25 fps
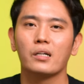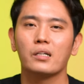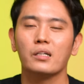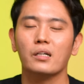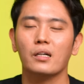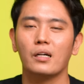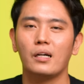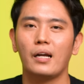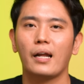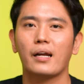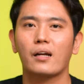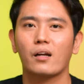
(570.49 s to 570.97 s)
ถึ
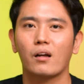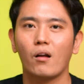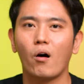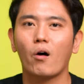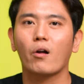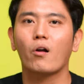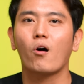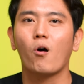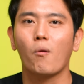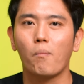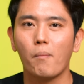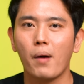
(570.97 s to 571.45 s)
งเล็ดล
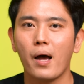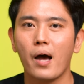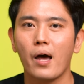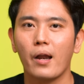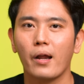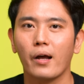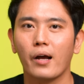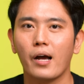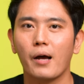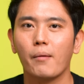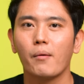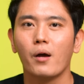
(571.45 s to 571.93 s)
อดออกมา
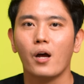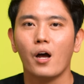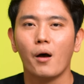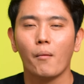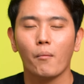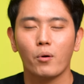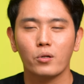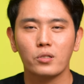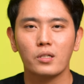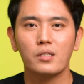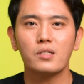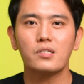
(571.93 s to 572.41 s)
นะครับ
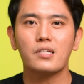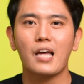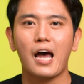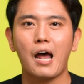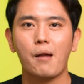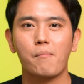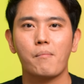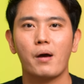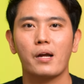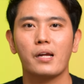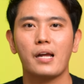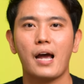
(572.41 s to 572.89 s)
เพราะฉะนั้นสา
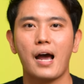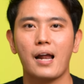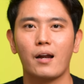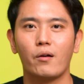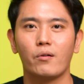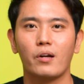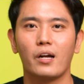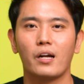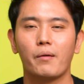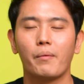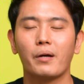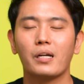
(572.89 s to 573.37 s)
รบางอย่างเห
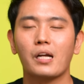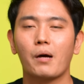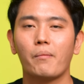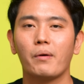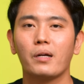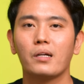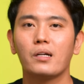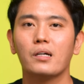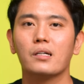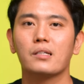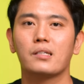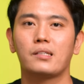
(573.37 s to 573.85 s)
ล่านี้ มันทำ
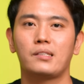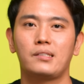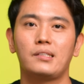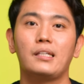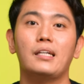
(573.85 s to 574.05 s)
ให้เกิด